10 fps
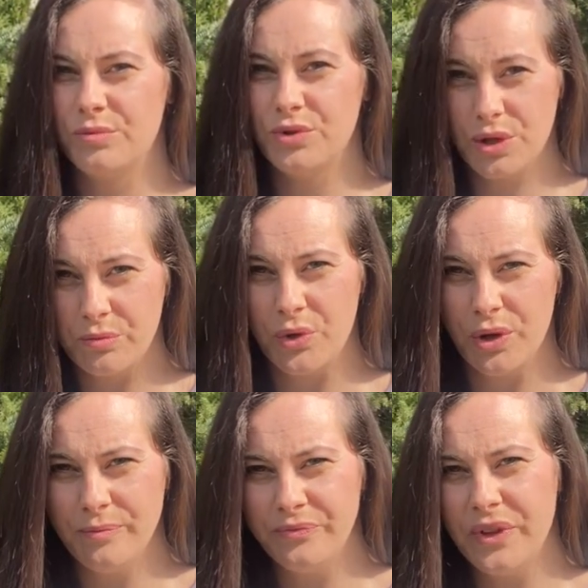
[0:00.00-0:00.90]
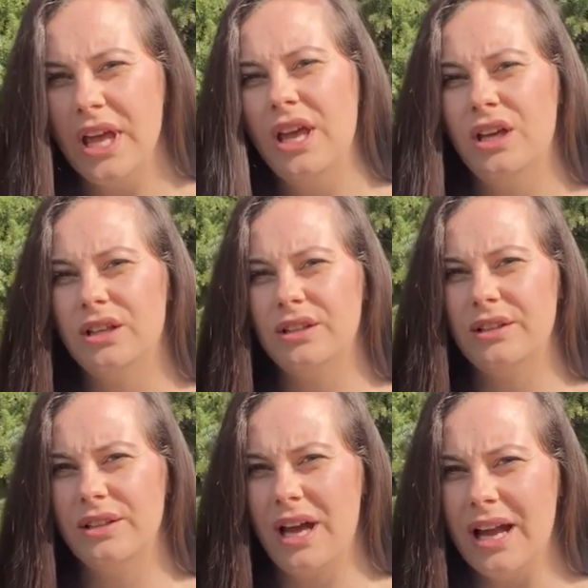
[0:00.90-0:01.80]
przyjmują,
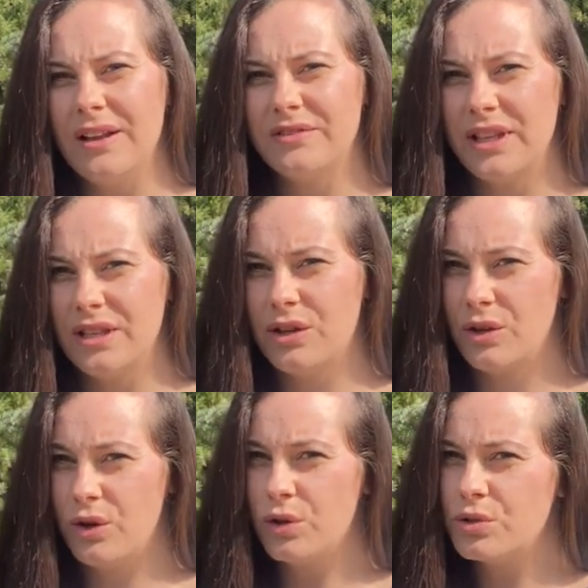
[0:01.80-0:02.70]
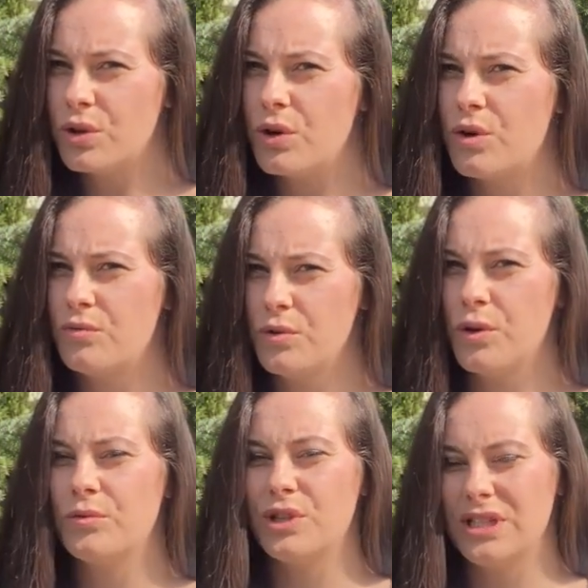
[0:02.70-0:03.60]
e, ale wtedy
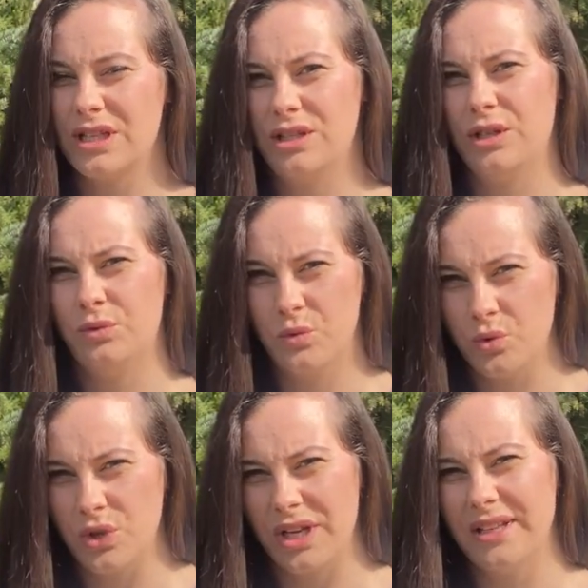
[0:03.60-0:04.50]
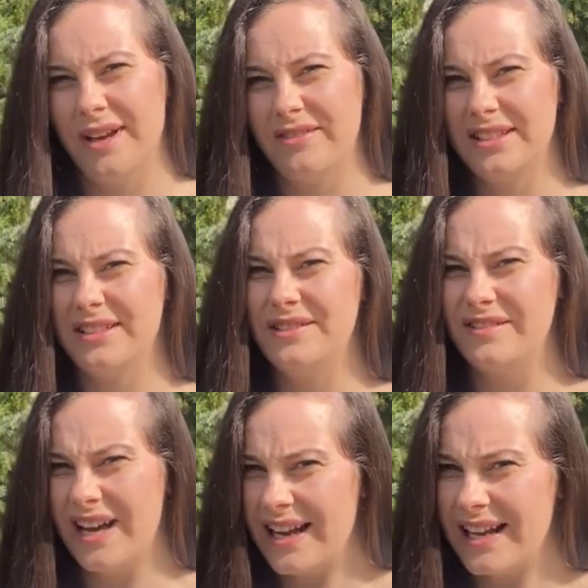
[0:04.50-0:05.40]
odchorowują to znacznie dłużej. Nawet
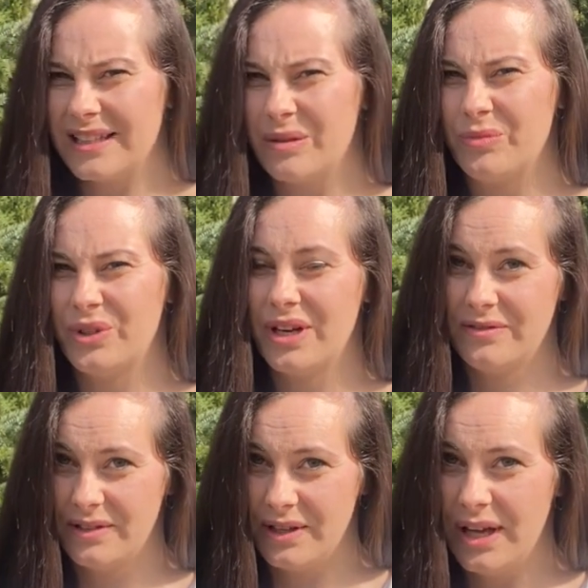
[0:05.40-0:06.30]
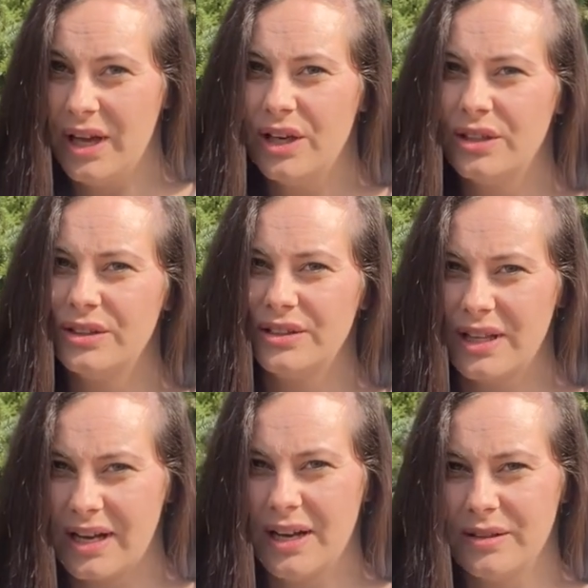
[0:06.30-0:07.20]
dwa lata potrafi
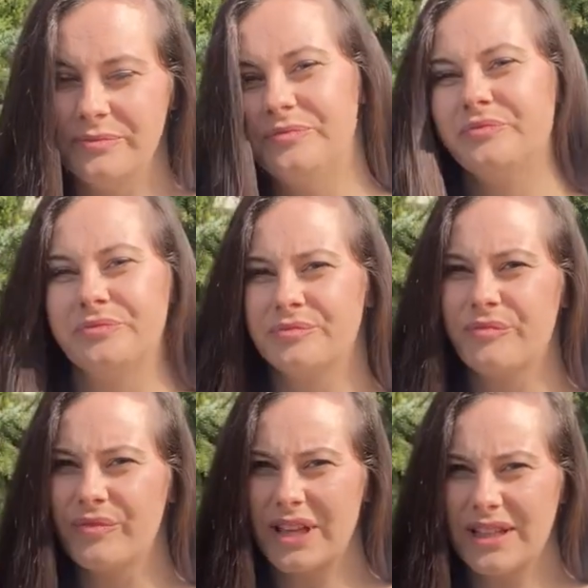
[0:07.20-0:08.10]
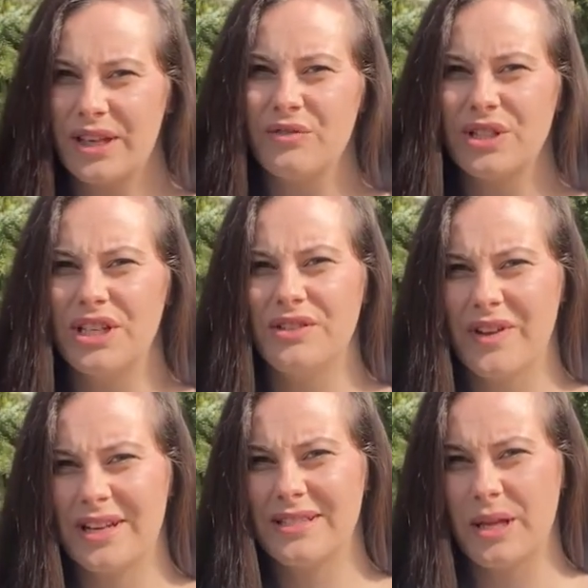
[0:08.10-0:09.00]
taka, mm, taki właśnie
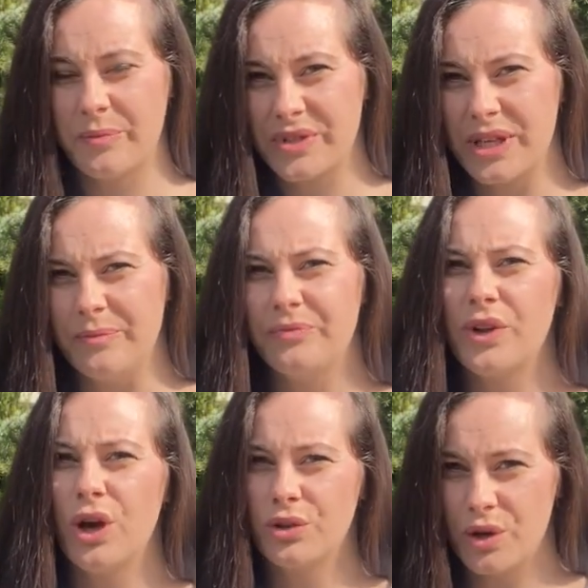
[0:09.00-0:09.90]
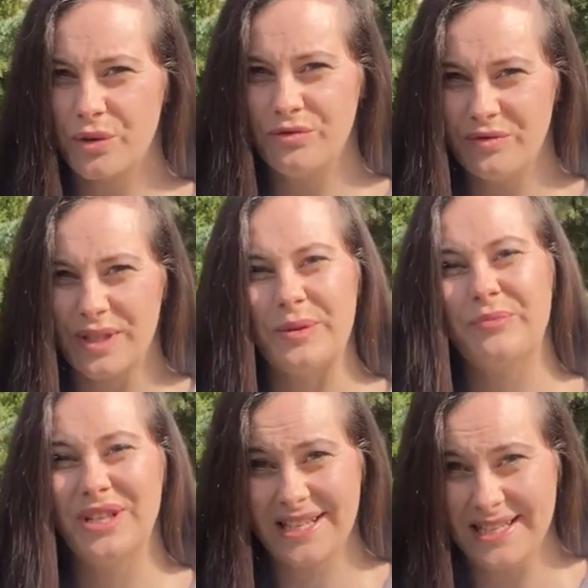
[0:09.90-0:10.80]
świerk serbski odchorowywać
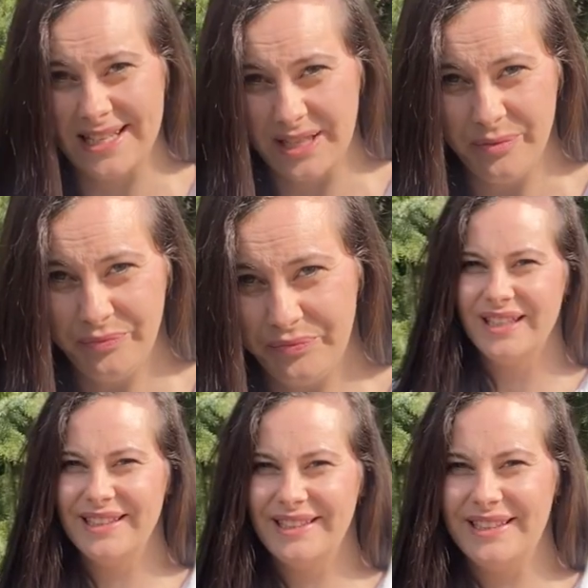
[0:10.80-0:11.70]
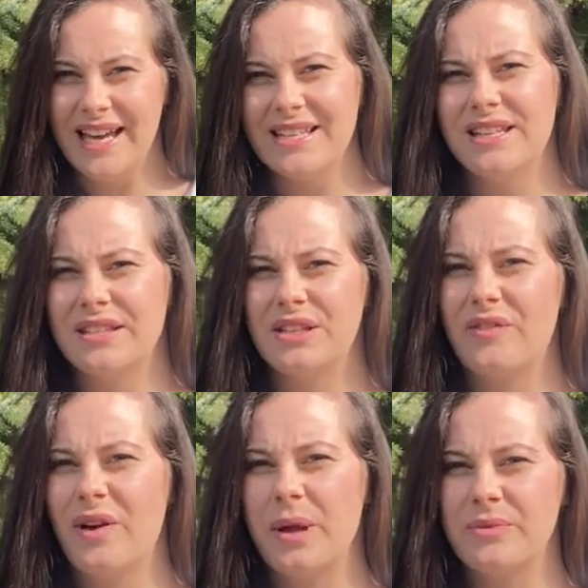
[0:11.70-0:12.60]
przesadzanie. Ja
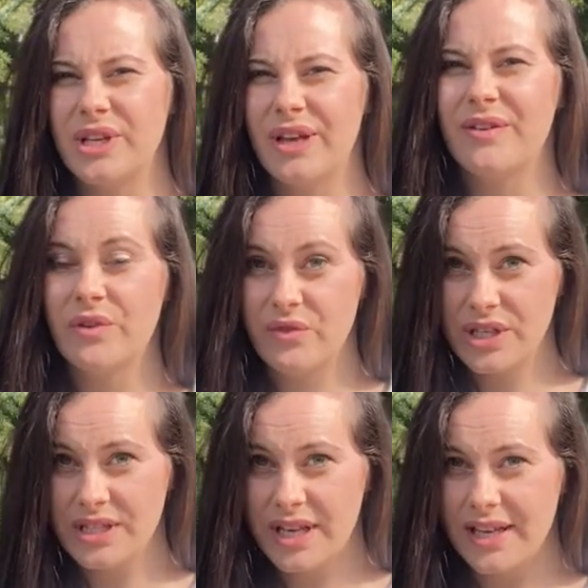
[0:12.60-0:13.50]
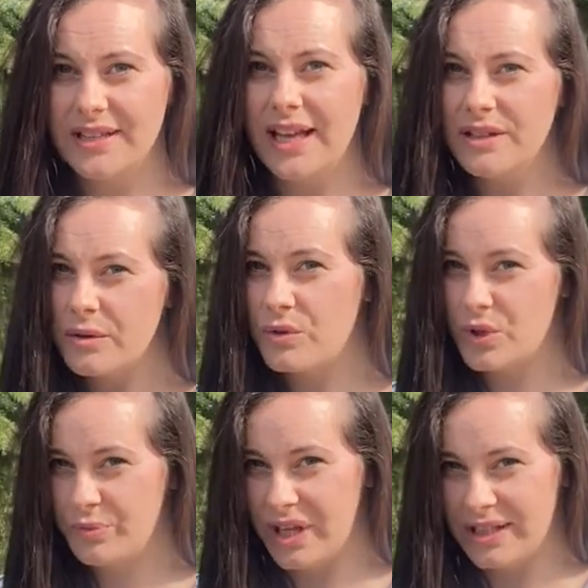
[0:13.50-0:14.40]
zdecydowałam się właśnie na tą
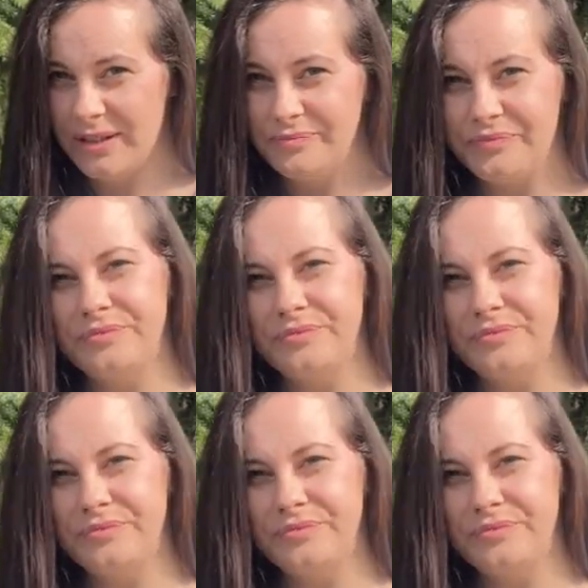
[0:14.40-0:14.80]
odmianę,